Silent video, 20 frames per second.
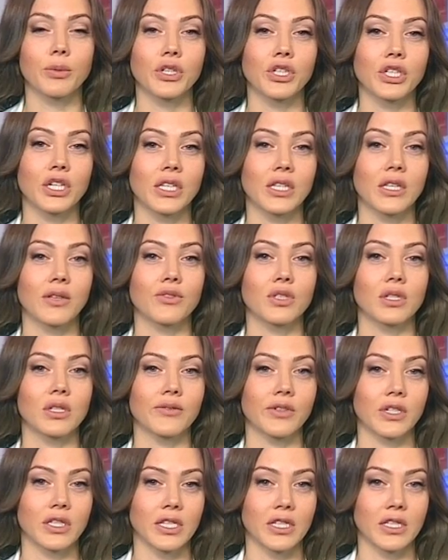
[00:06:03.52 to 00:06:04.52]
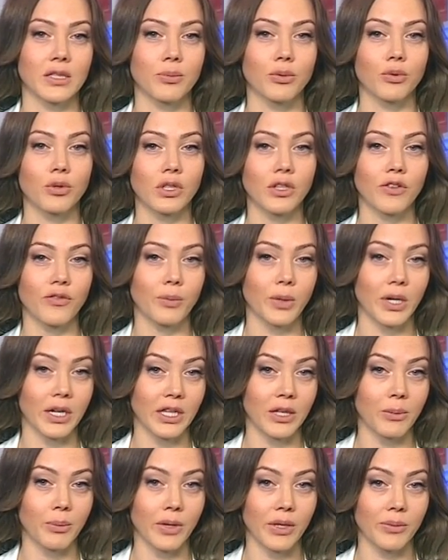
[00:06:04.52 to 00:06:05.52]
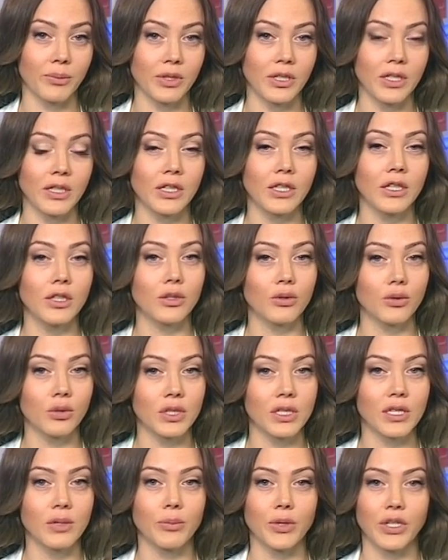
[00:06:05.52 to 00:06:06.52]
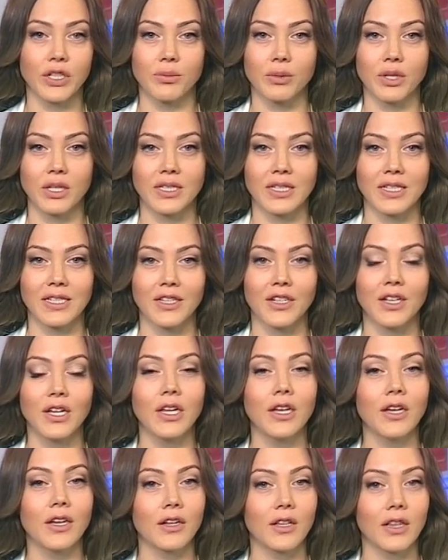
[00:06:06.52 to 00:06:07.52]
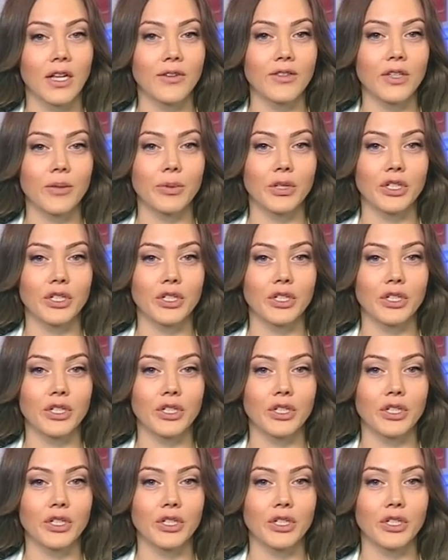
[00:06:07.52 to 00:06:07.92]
площадки возле Дворца спорта, в Парке Победы и Троицком предместье. Главной